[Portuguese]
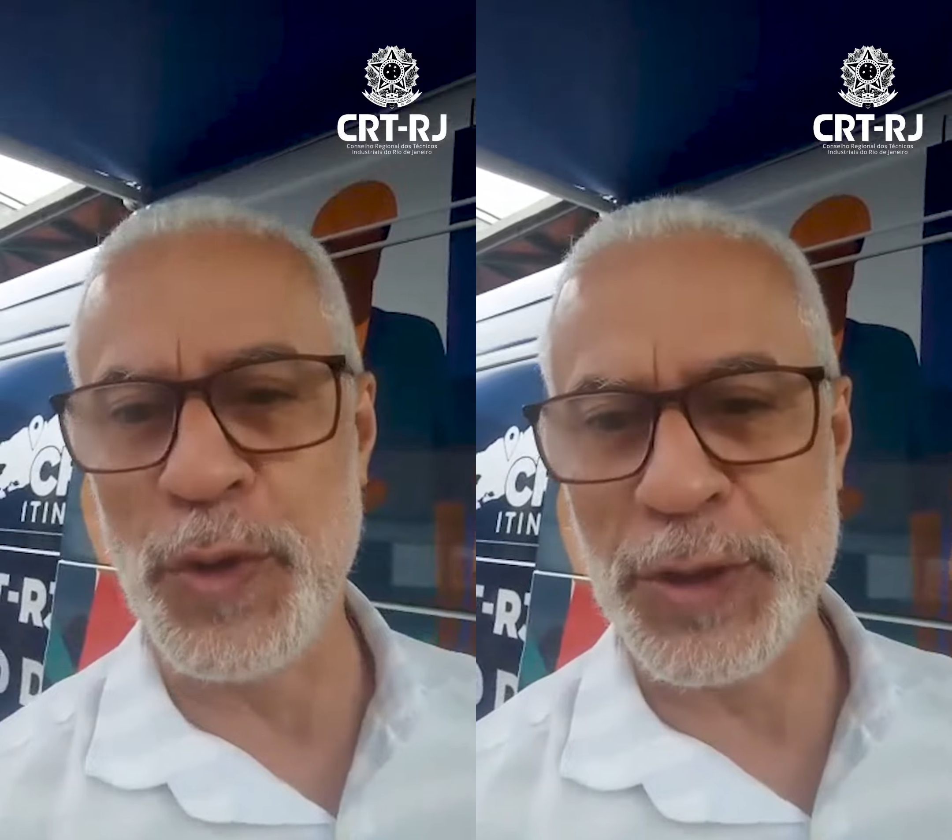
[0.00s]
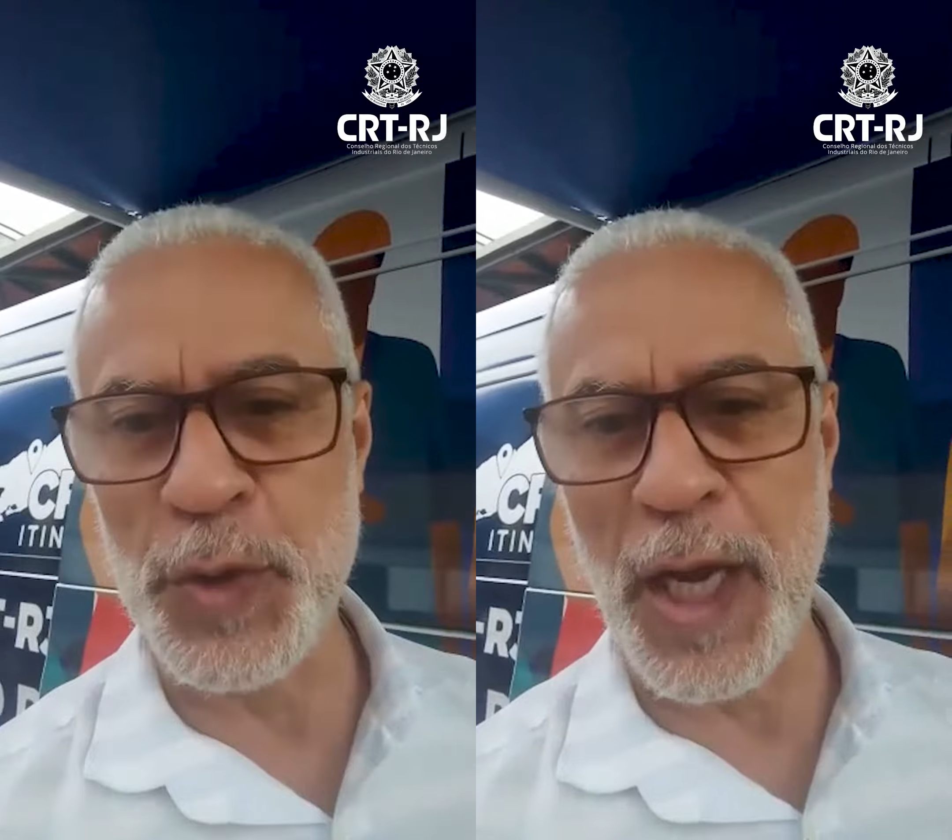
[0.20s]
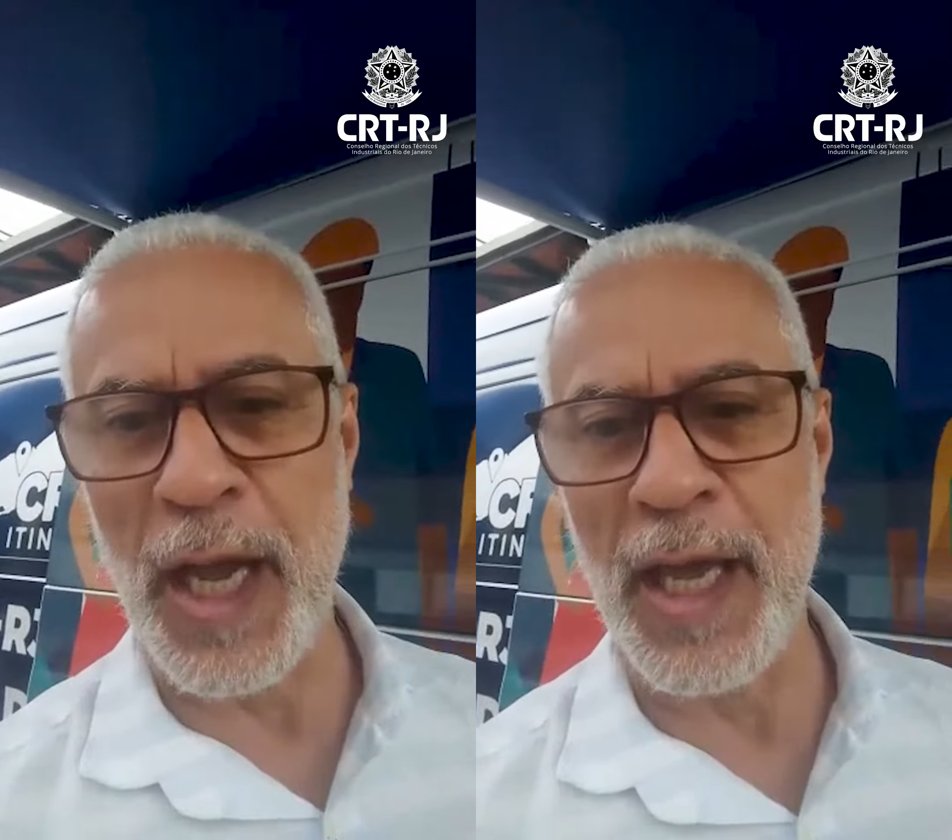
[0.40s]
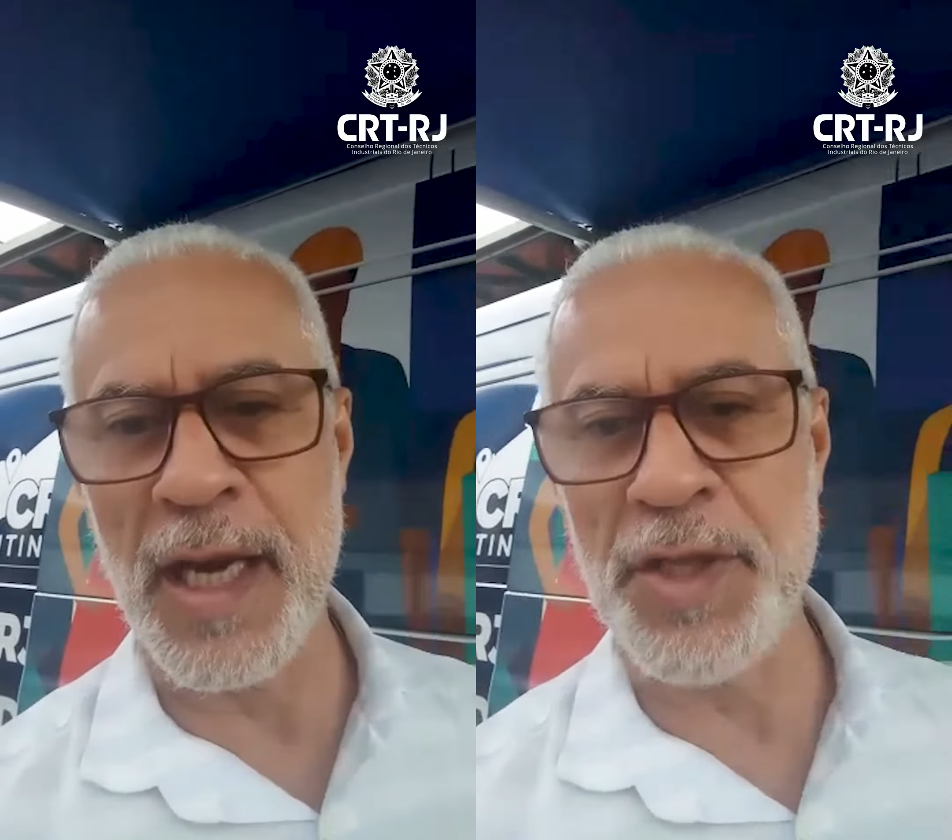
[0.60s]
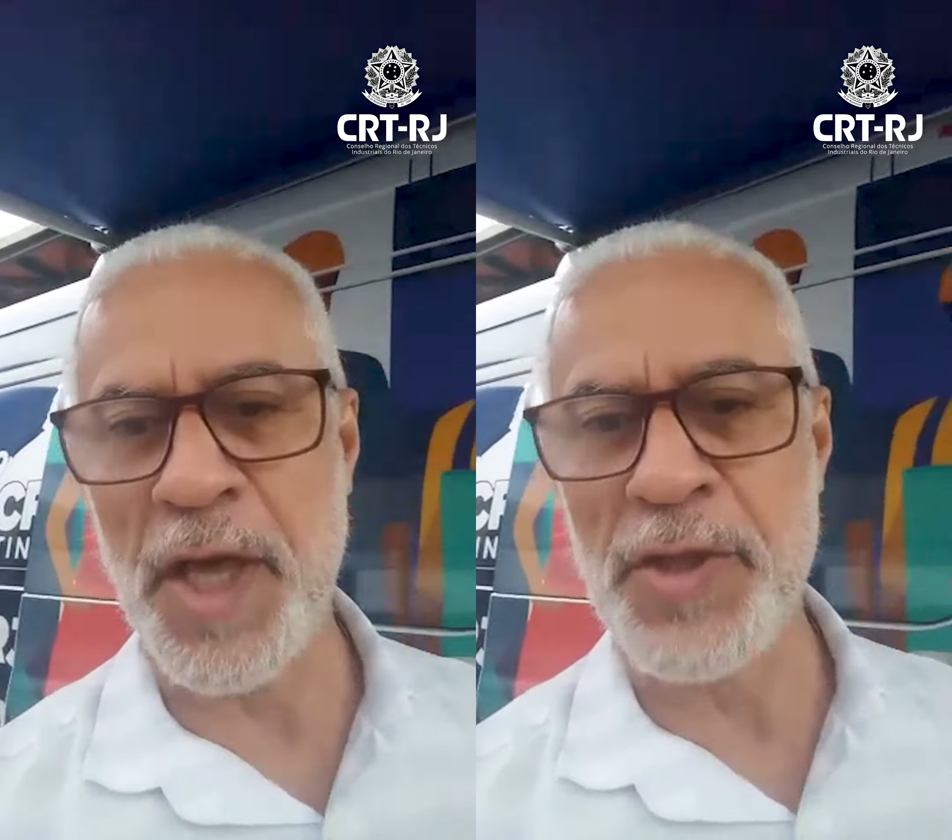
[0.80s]
da sua
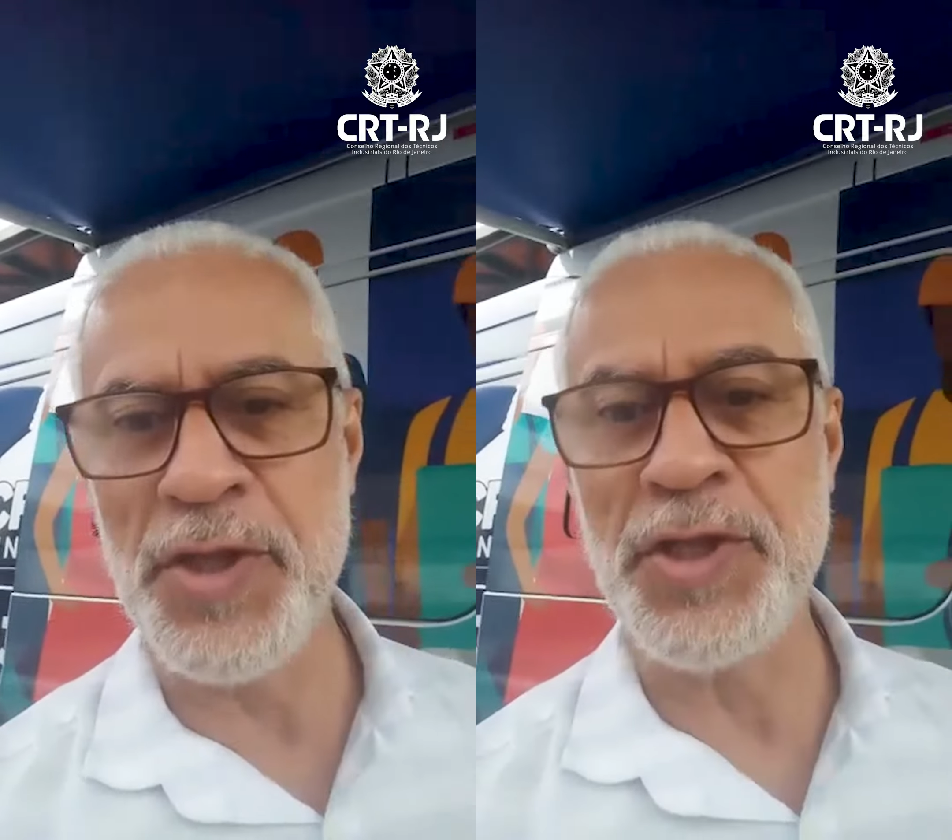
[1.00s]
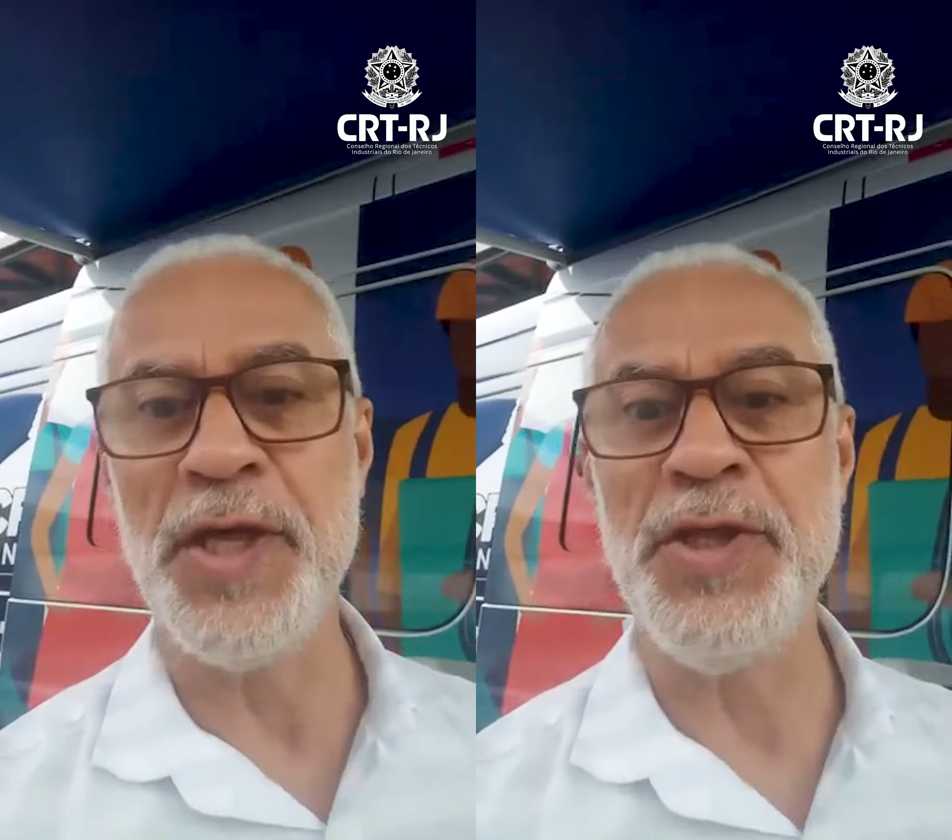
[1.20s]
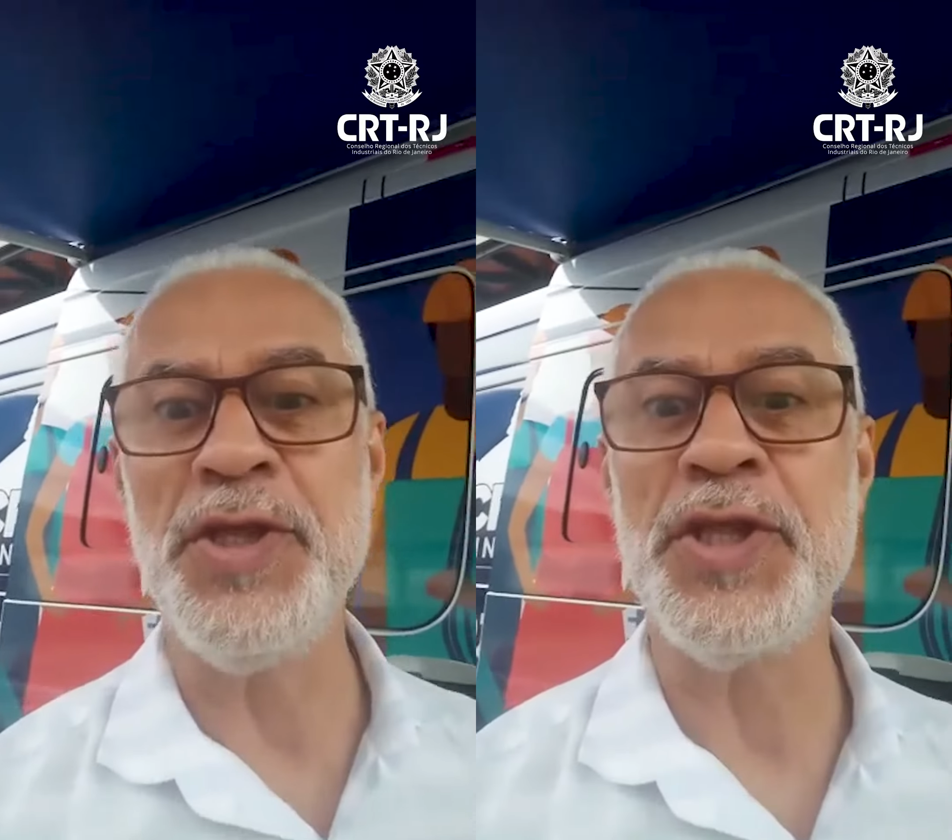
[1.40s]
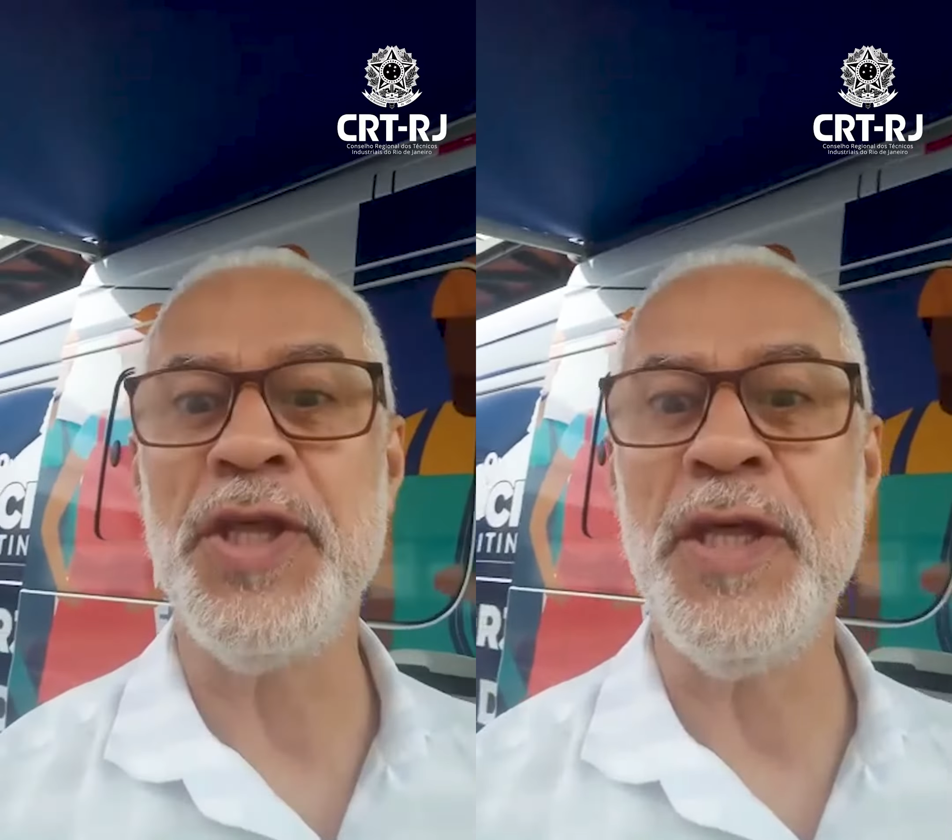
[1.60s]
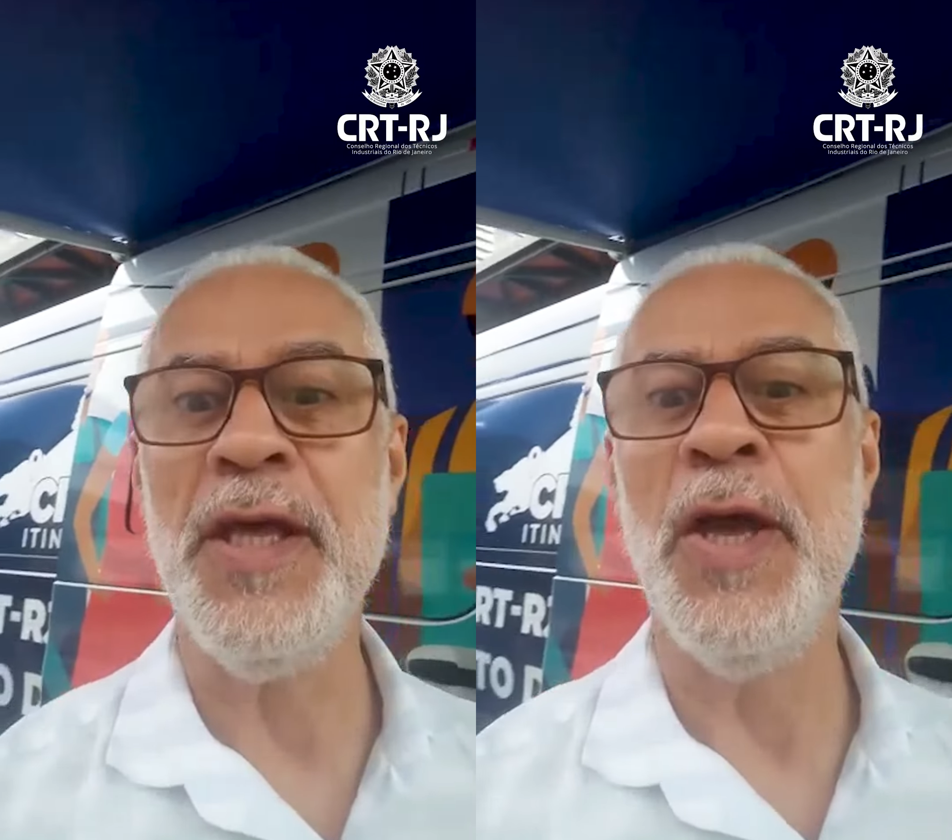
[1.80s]
carreira de artista, diz
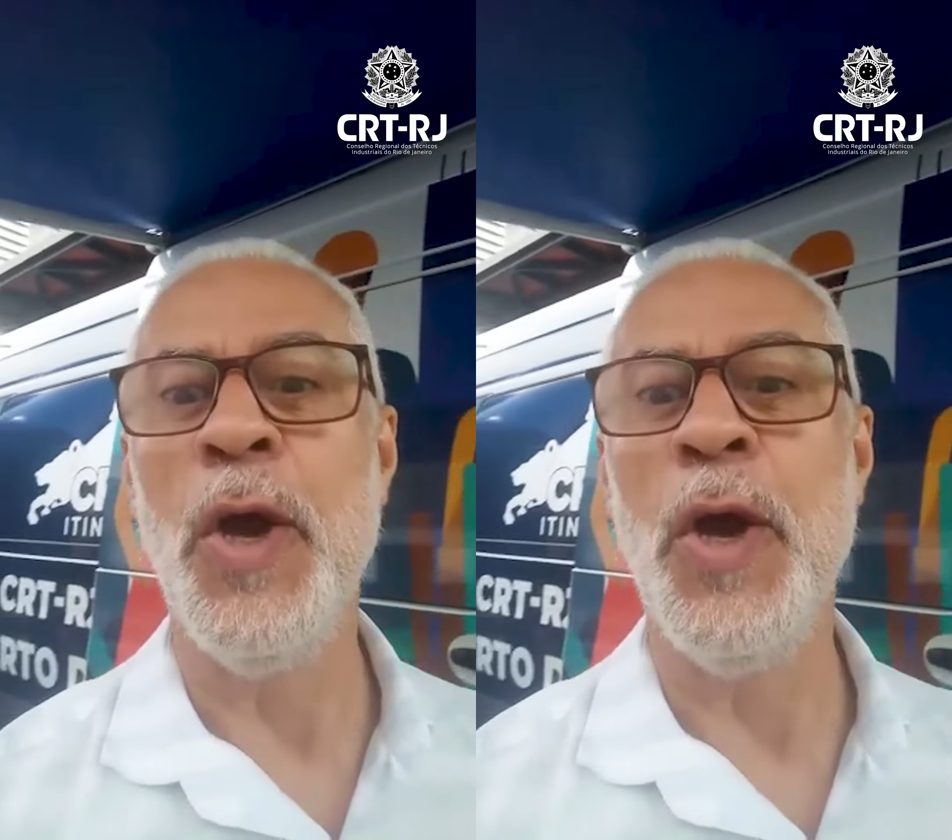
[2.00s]
que